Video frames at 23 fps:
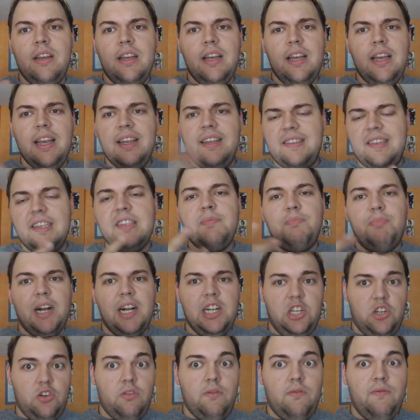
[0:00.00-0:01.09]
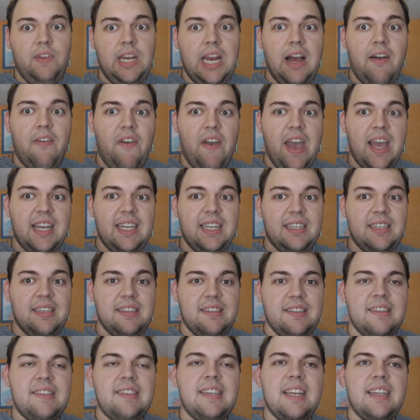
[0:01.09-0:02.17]
äh, es ist bald schon wieder fertig.
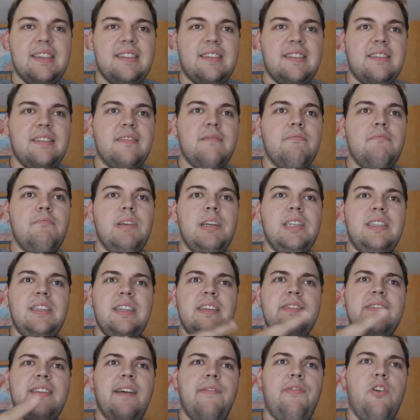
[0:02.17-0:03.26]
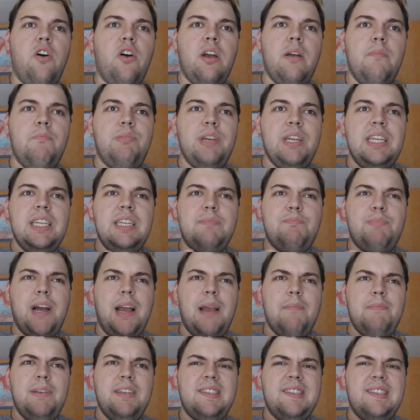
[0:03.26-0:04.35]
Das ist jetzt, mit dieser Woche bin ich
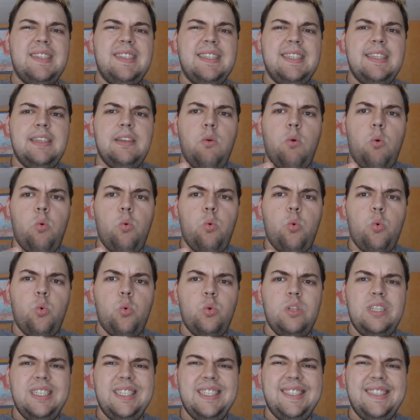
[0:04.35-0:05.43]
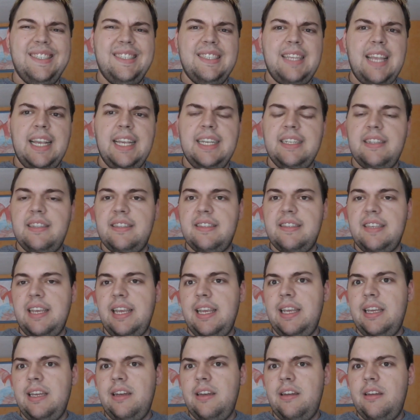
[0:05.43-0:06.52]
bei Mission
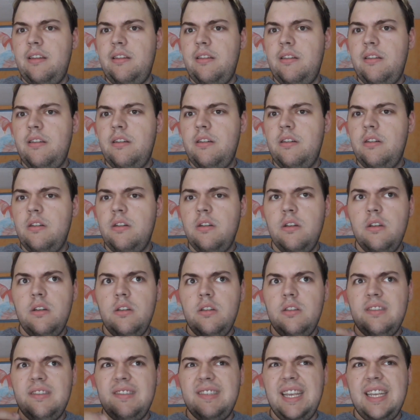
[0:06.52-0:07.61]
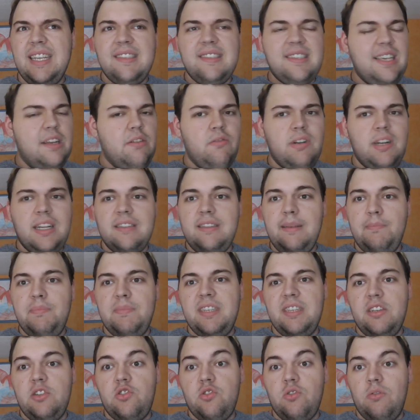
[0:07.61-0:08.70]
16, 16 oder
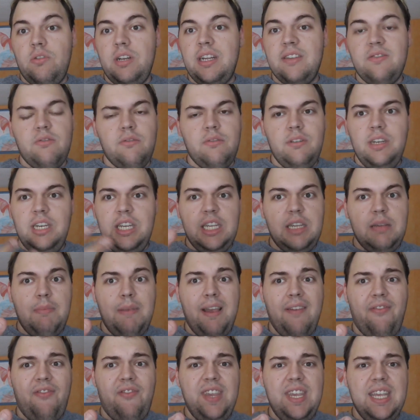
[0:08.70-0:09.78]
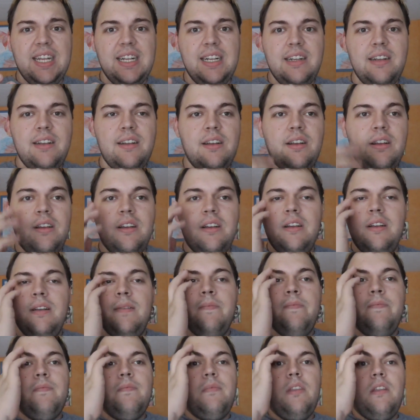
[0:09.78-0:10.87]
17 schon, also nicht mehr viel.
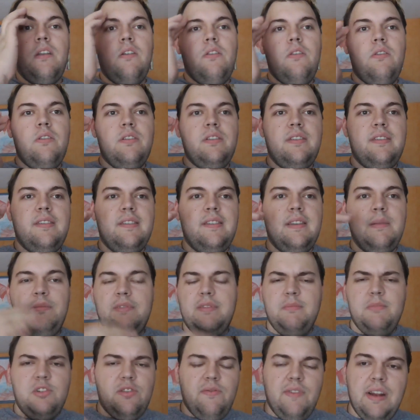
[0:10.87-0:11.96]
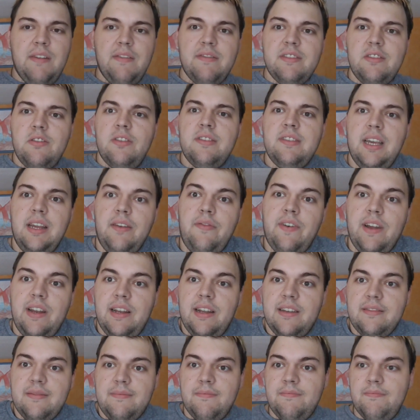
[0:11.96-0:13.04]
Und da muss ich mir schon wieder was Neues einfallen
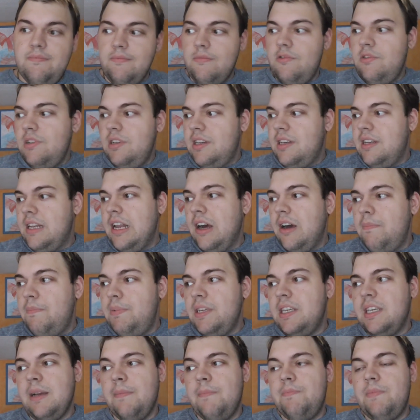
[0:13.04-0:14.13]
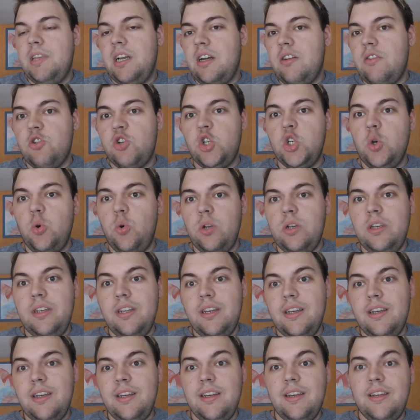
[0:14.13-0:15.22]
lassen. Und ich glaube, ich habe da auch schon
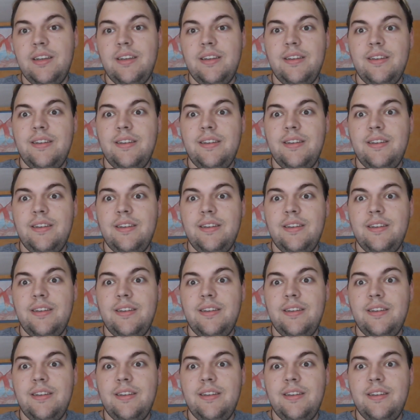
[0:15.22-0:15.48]
äh,